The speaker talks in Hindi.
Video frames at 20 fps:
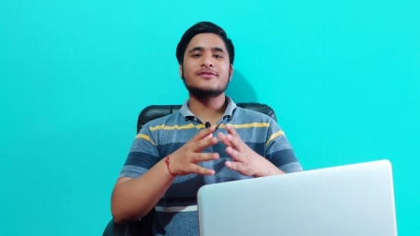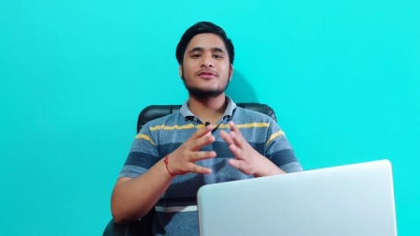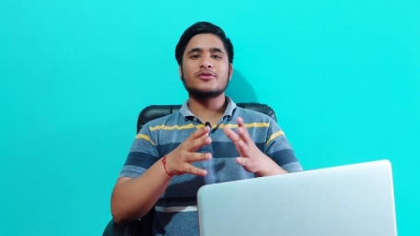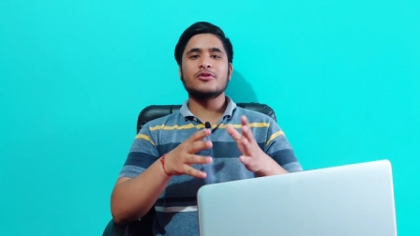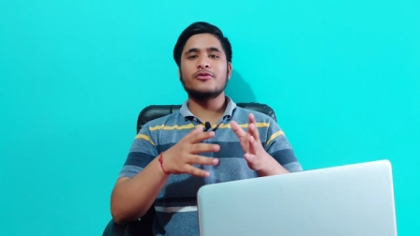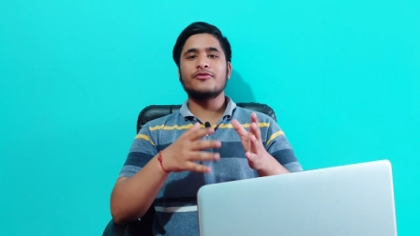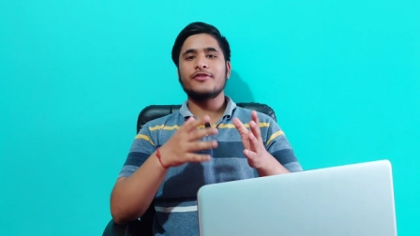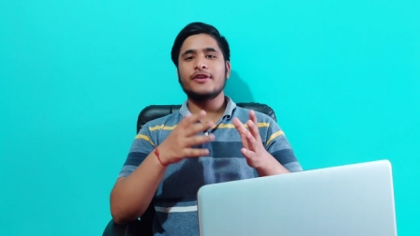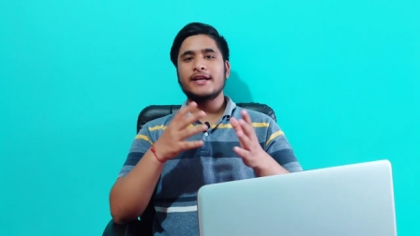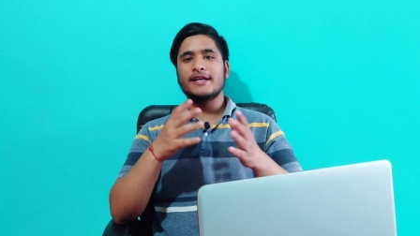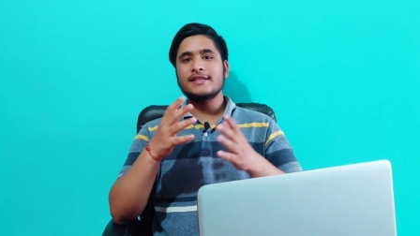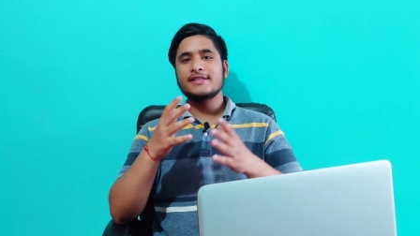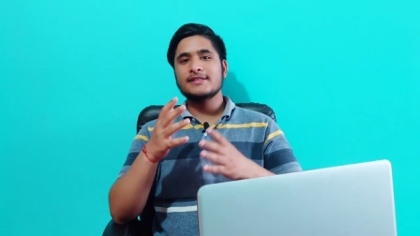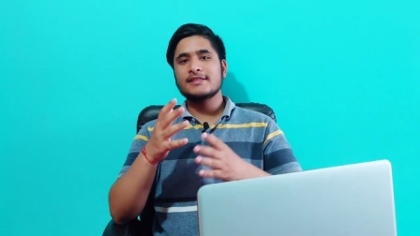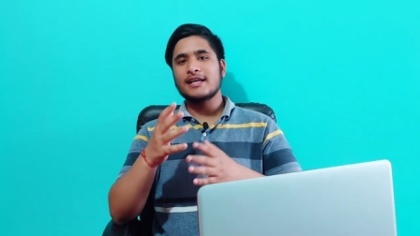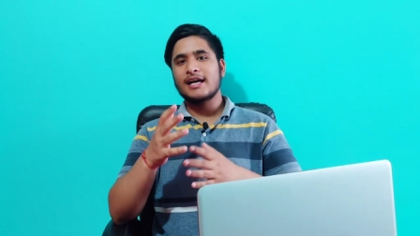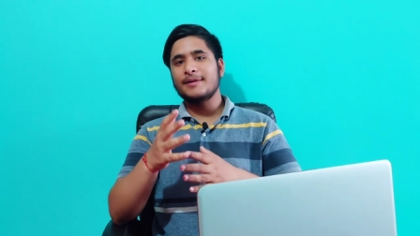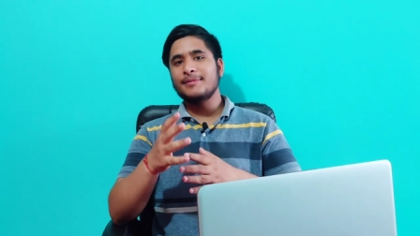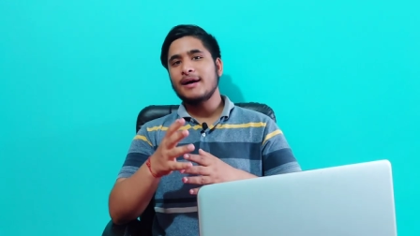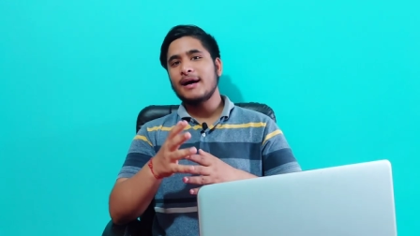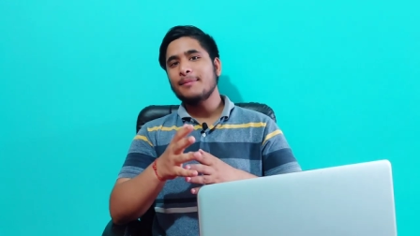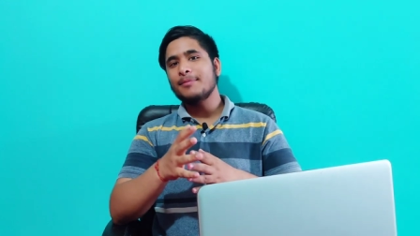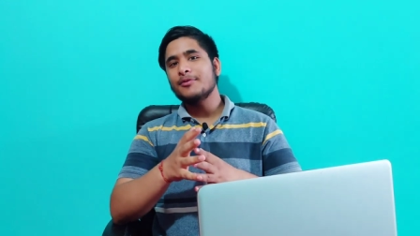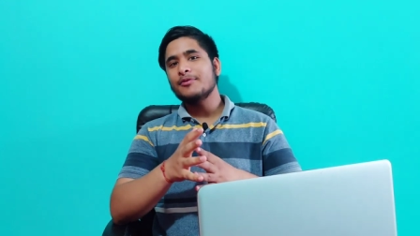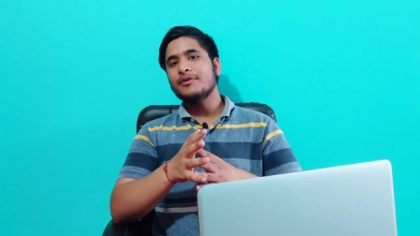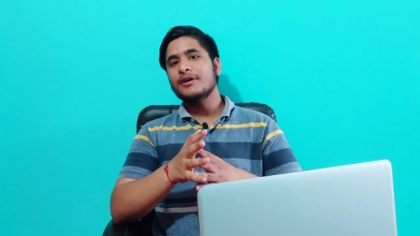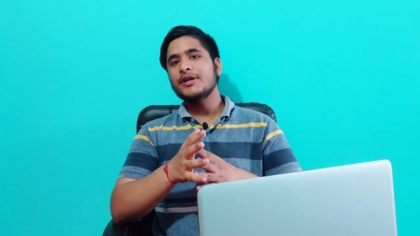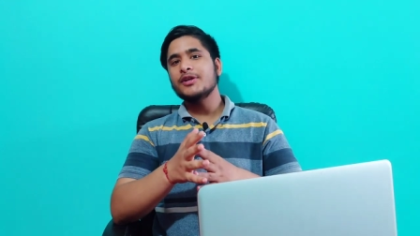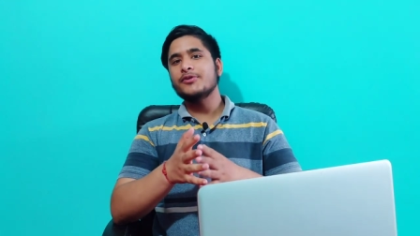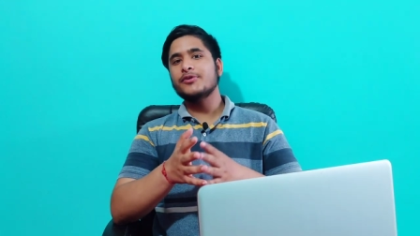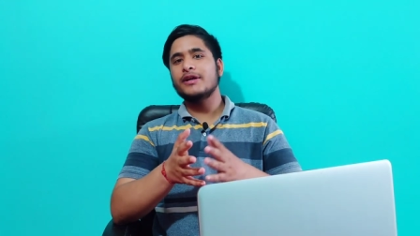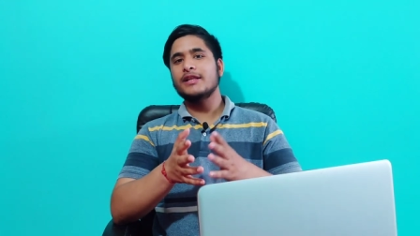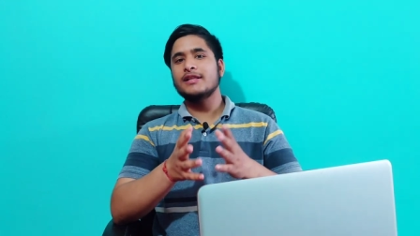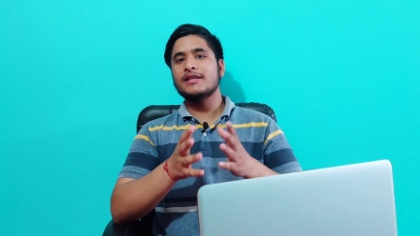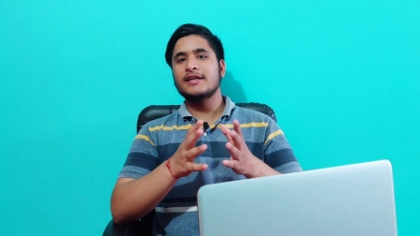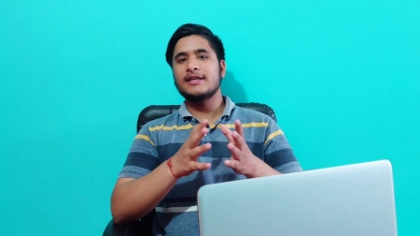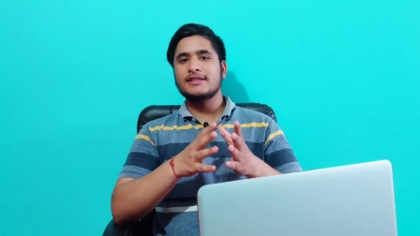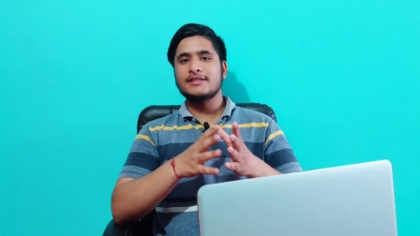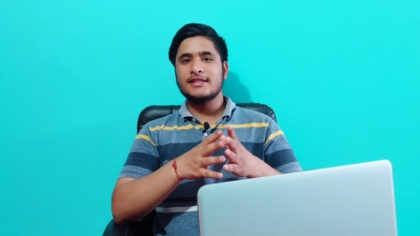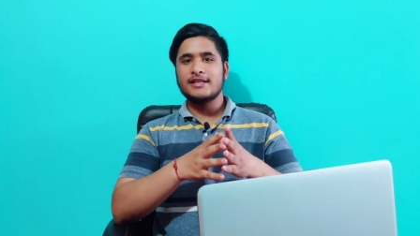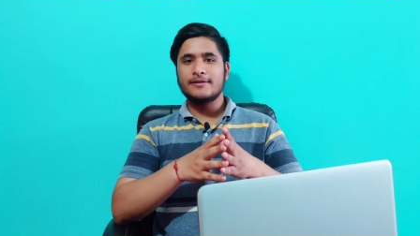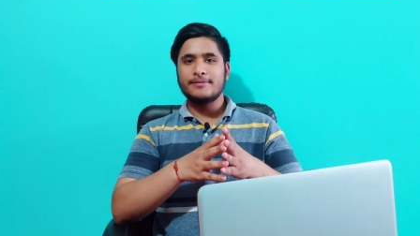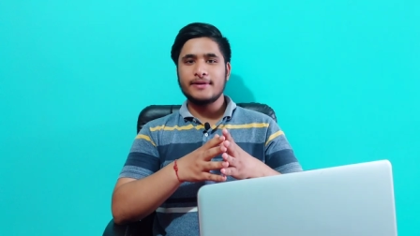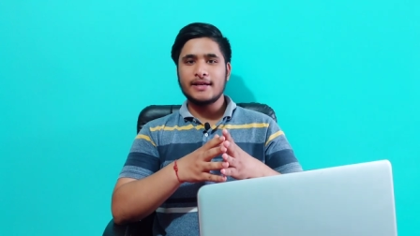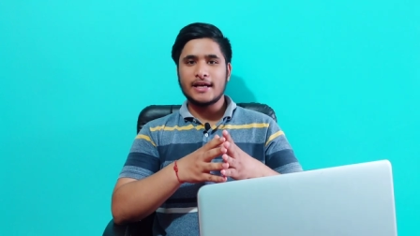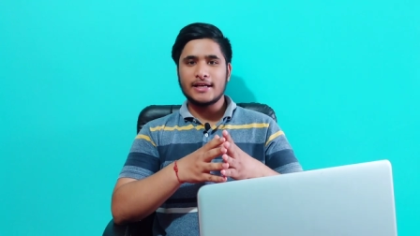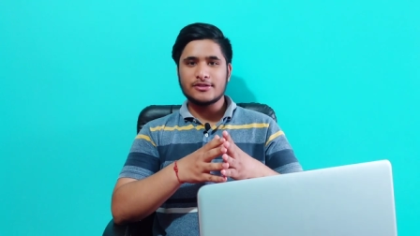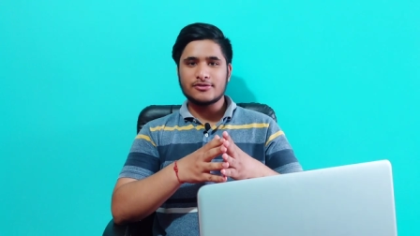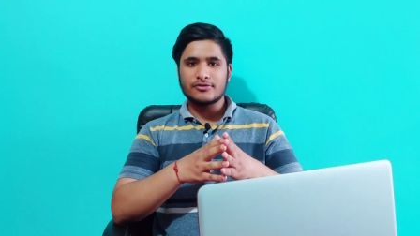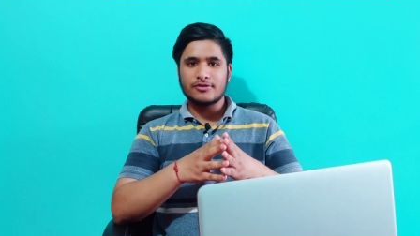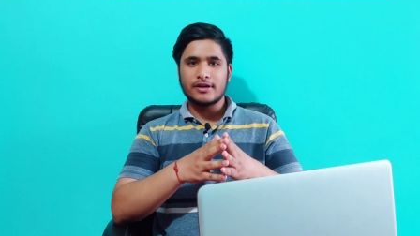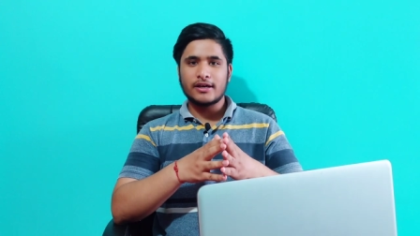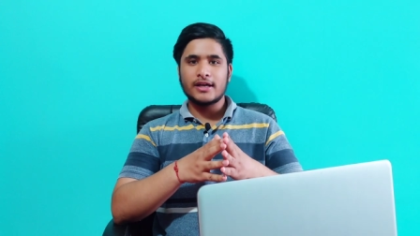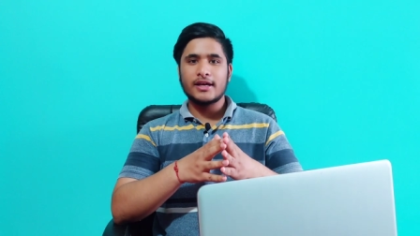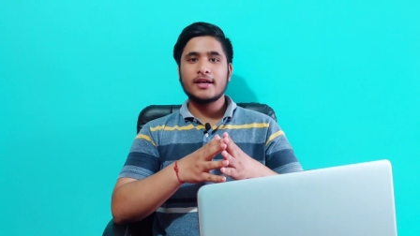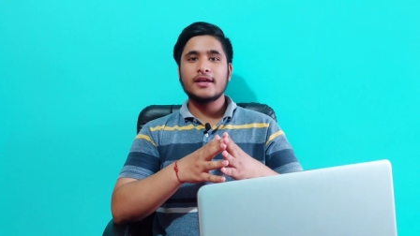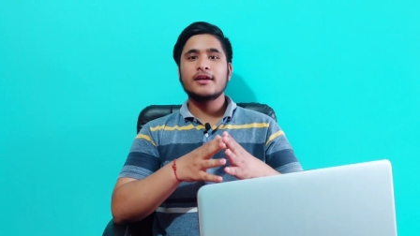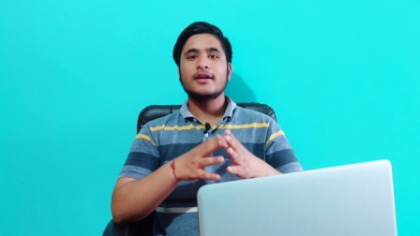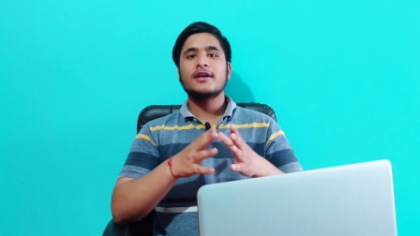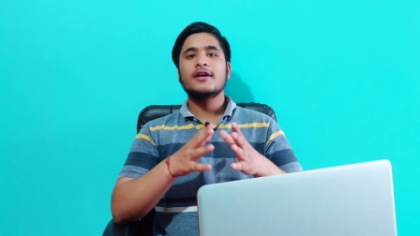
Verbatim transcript: सो फ्रेंड्स अब आप लोगों का ट्वेल्थ का रिजल्ट भी आ चुका है